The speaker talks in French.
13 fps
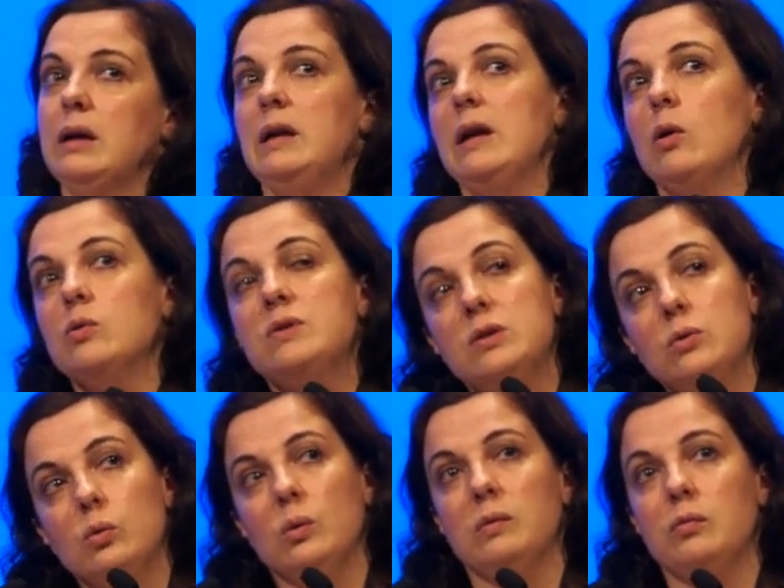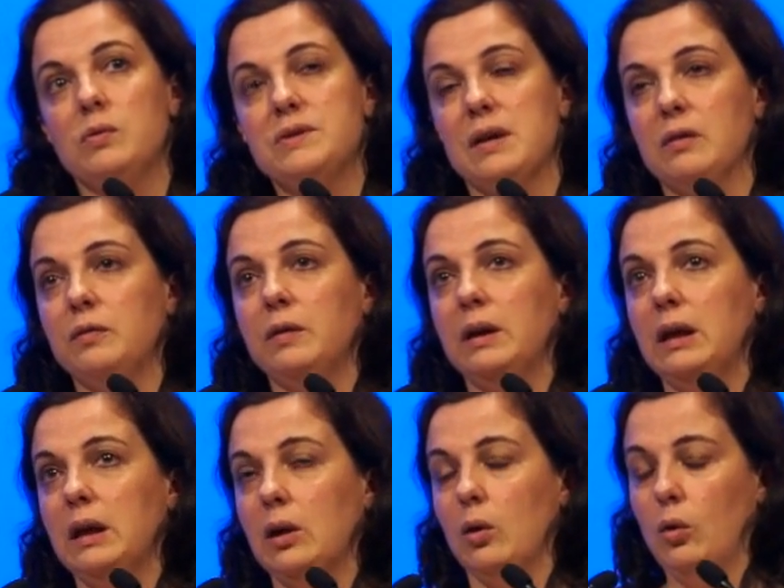Il y a aussi eu, et vous le
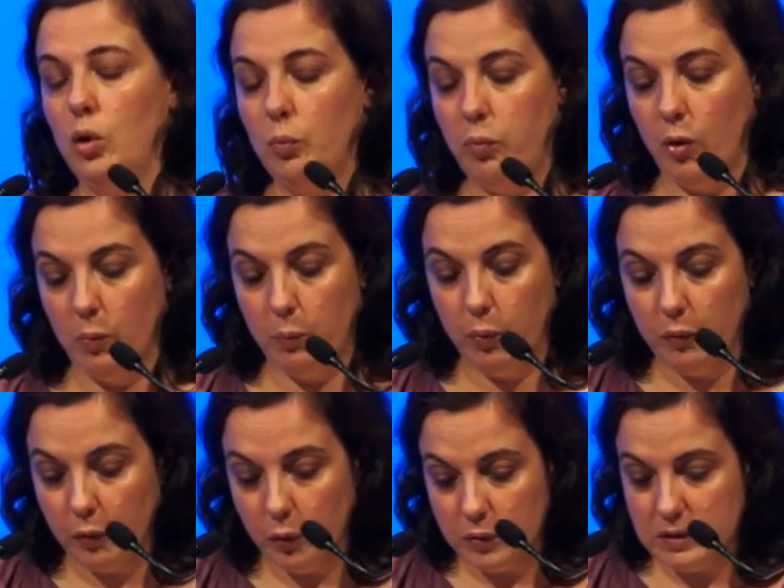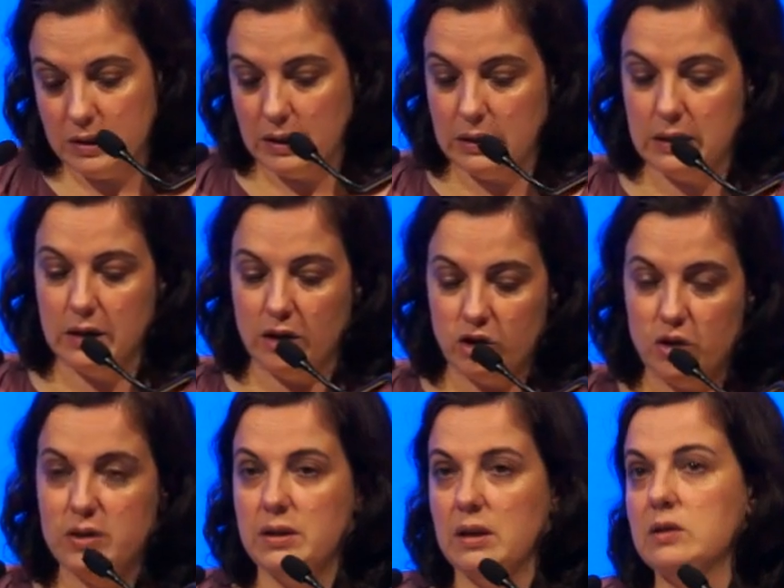savez, le plan pauvreté qui
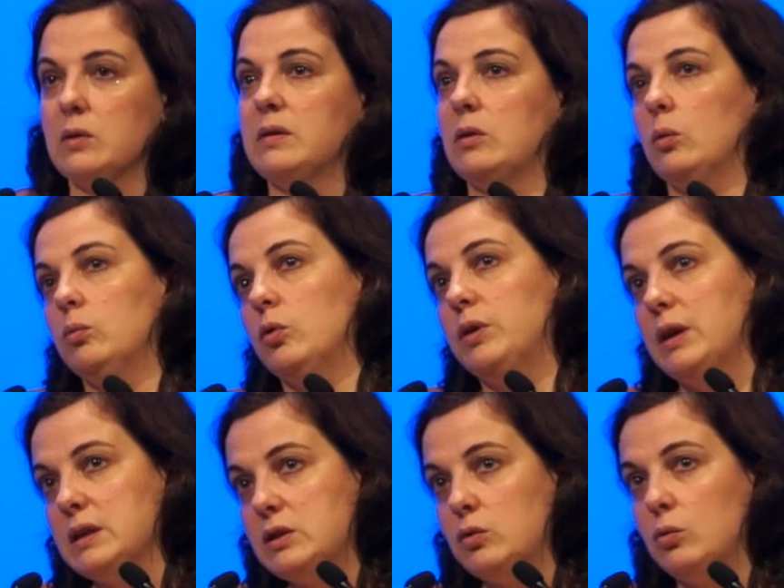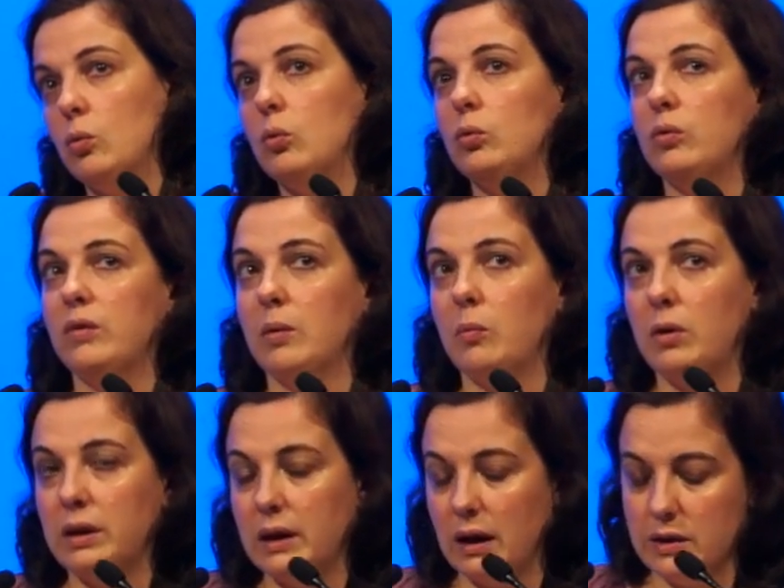agissait sur un certain nombre de questions, notamment
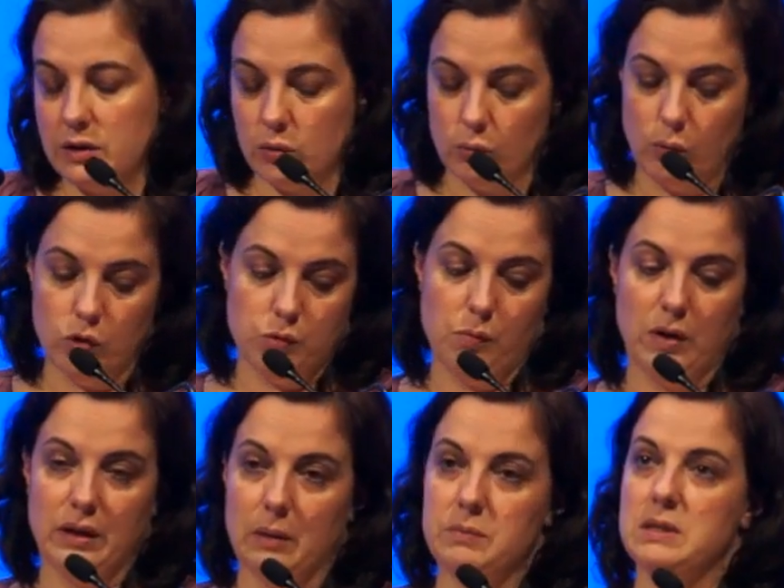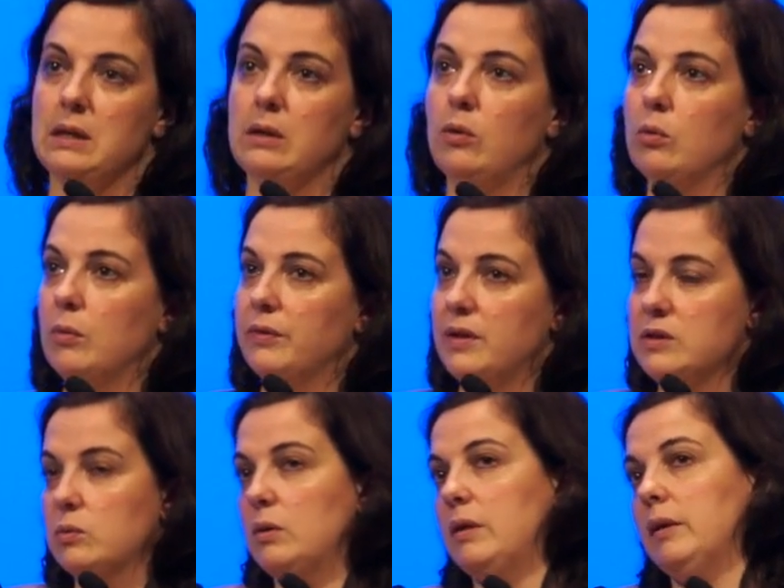les créations de logements adaptés,
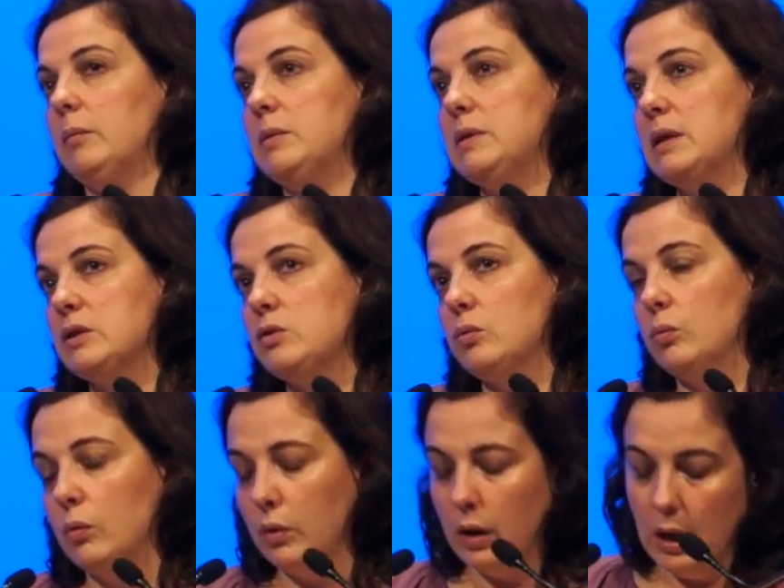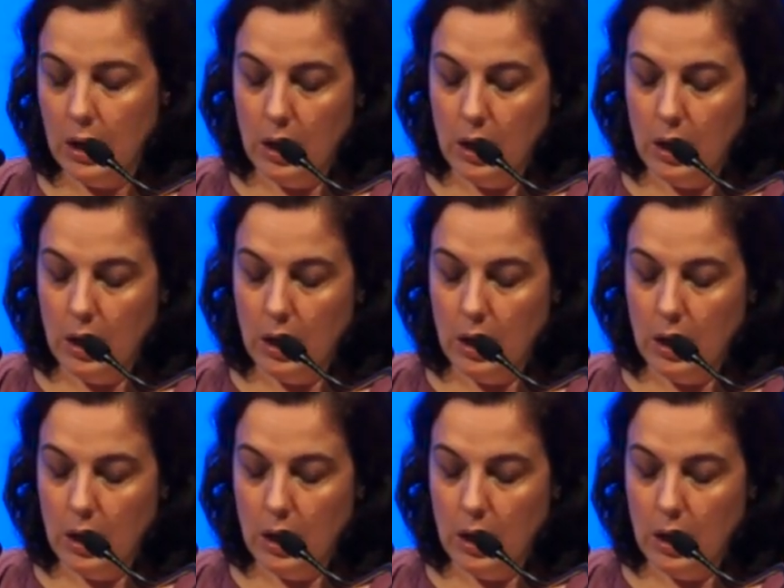l'augmentation de l'intermédiation